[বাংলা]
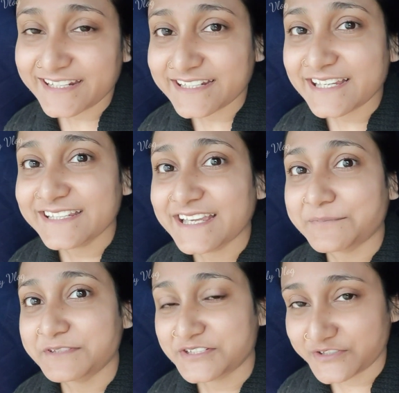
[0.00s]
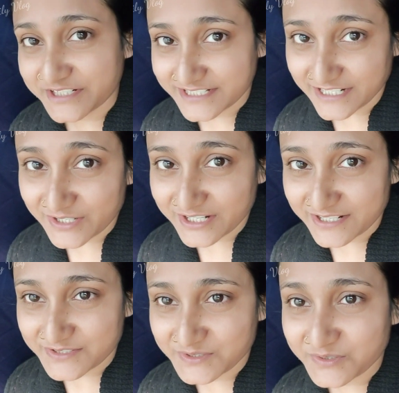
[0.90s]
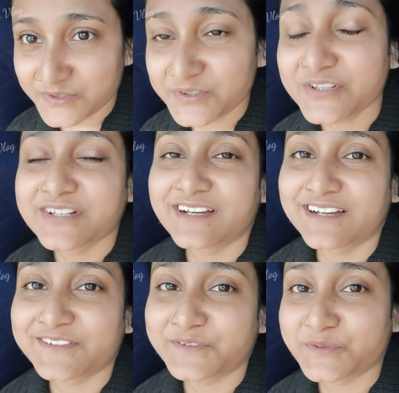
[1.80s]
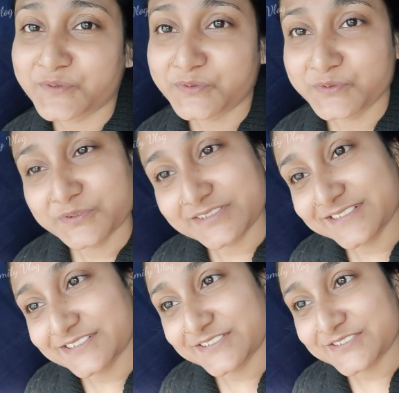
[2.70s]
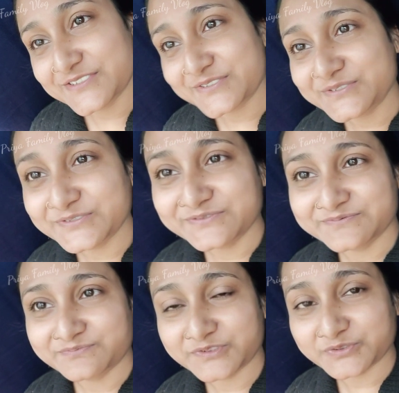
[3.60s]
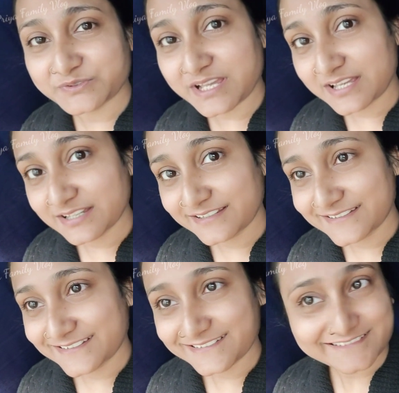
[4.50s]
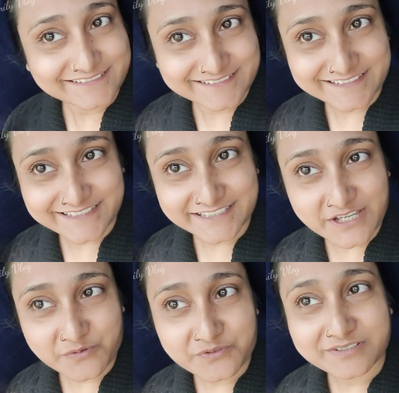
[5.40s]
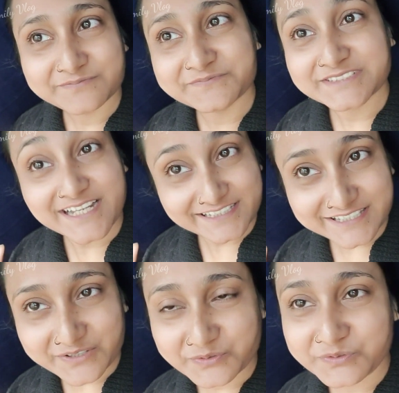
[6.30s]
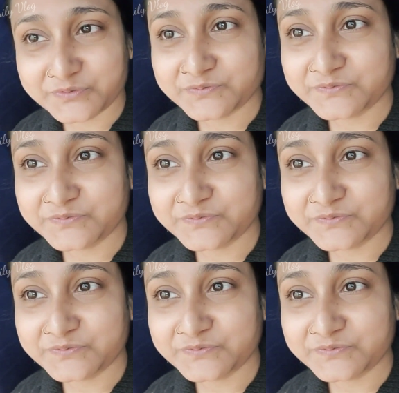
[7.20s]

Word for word: এটাই আপনাদের সঙ্গে শেয়ার করা ছিল তো চলুন বন্ধুরা দেখতে থাকুন সাথে থাকুন